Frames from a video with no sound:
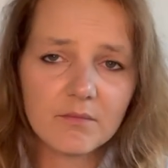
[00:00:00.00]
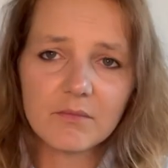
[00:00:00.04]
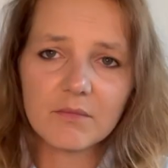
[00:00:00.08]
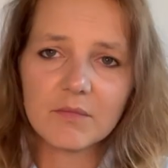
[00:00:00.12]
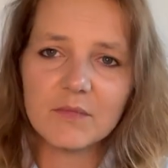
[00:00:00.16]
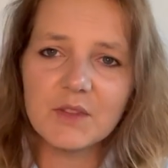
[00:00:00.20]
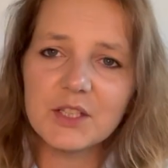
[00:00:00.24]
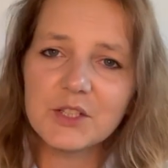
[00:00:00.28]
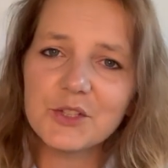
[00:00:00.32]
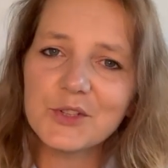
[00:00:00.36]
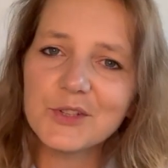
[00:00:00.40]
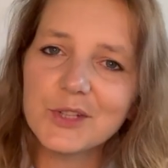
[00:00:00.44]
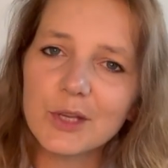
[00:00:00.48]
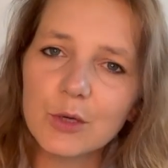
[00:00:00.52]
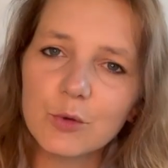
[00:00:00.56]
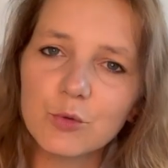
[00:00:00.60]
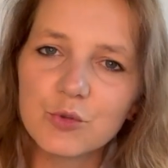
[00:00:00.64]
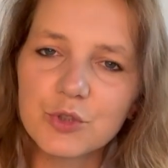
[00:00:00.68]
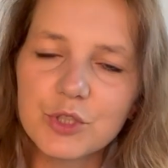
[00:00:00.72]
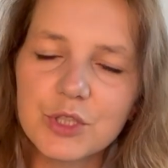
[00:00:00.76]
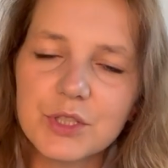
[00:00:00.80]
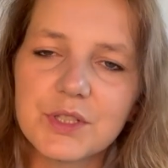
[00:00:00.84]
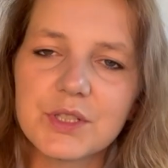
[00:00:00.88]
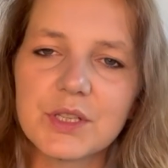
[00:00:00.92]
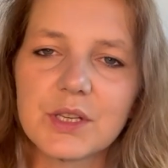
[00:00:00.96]
Jeśli
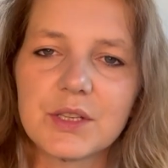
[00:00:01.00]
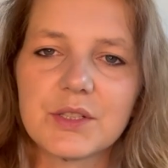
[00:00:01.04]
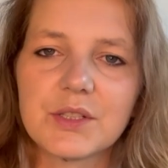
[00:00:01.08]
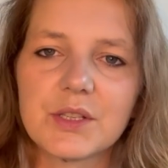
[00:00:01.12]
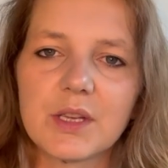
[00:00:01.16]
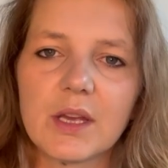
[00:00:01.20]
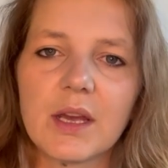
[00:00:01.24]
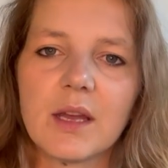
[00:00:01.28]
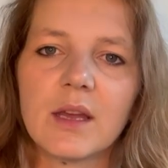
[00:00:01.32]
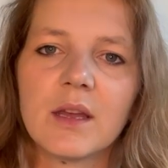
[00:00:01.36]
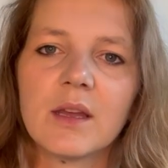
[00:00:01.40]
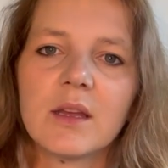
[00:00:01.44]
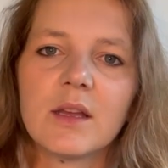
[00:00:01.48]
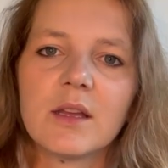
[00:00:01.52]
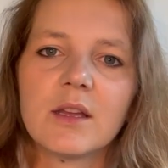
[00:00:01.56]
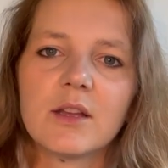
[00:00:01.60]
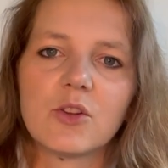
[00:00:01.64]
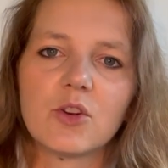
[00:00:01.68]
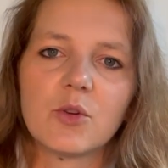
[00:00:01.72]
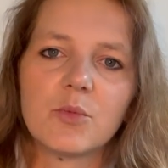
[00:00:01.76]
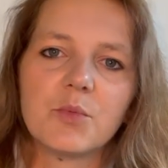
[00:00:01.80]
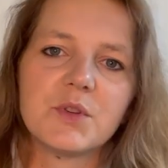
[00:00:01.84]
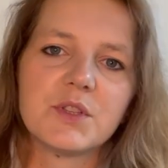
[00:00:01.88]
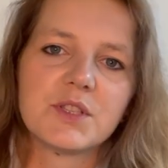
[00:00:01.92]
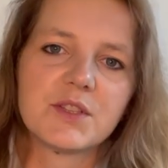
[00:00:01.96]
nauczycie się
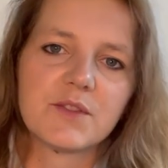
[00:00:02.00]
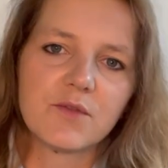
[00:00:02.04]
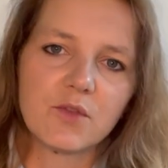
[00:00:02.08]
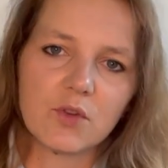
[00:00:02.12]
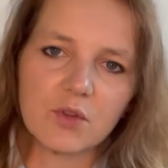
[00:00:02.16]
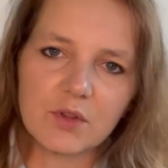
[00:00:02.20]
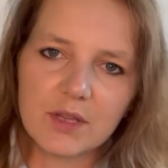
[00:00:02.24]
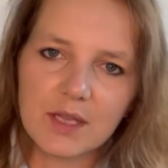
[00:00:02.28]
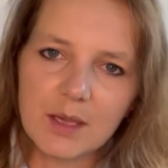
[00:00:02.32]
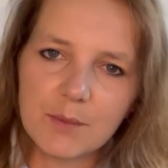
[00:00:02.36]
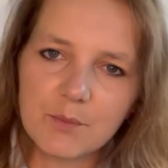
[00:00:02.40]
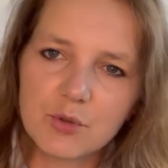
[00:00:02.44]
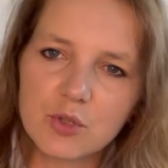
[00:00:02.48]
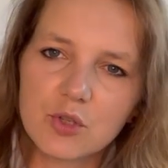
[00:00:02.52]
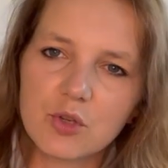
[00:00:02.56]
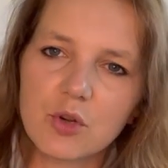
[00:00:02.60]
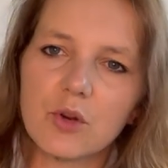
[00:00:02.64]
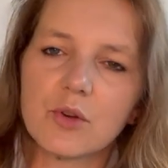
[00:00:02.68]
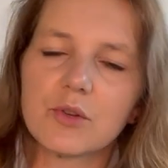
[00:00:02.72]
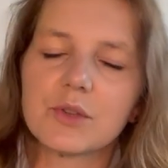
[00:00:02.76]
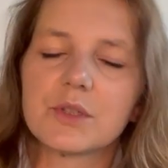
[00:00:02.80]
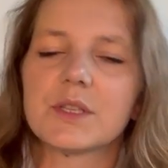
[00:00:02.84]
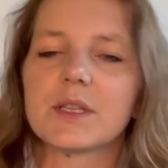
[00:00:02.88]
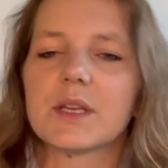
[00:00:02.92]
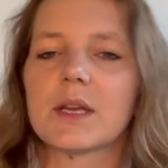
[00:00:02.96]
robić zwrot na
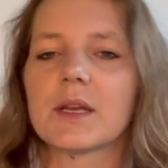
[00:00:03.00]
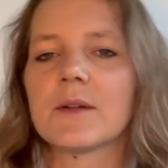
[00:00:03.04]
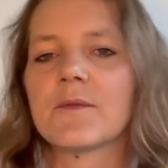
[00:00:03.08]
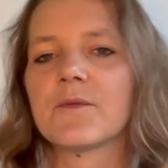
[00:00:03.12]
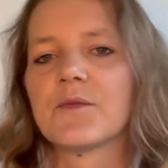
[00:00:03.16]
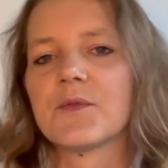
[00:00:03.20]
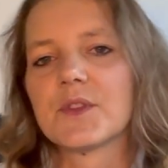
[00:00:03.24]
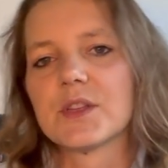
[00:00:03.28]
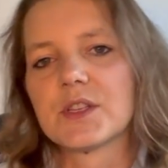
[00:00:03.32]
przodzie,